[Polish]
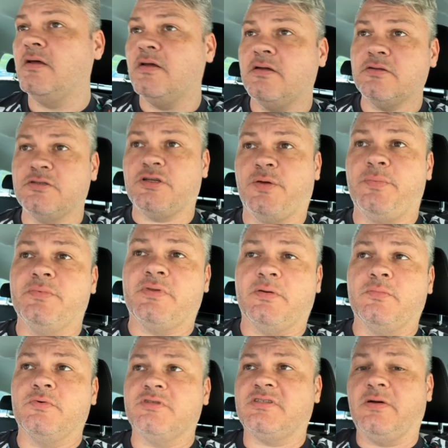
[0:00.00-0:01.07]
że ja bym tam
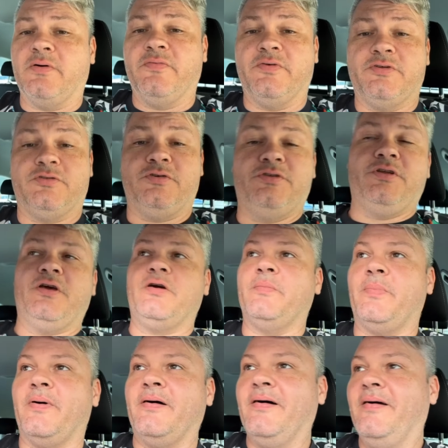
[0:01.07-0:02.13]
mógł cały wejść do niej
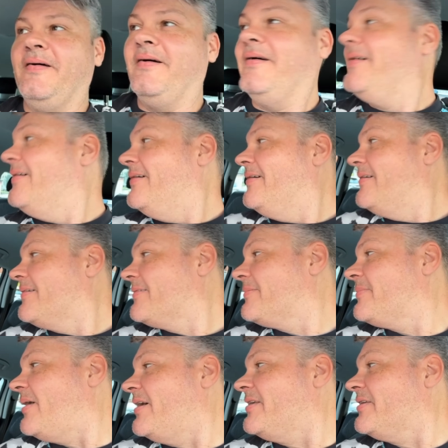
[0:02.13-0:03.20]
chyba
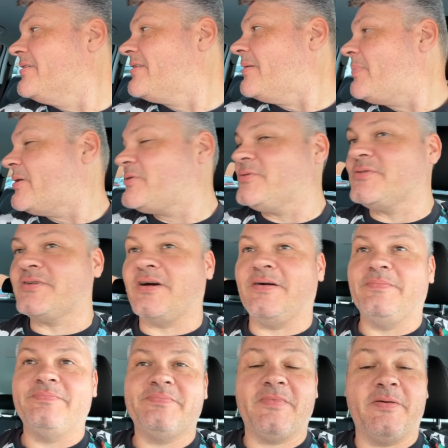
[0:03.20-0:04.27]
a nie ta paczuszka.
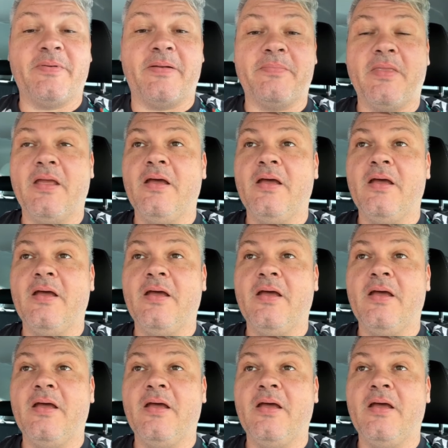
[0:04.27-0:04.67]
Dobra, mm.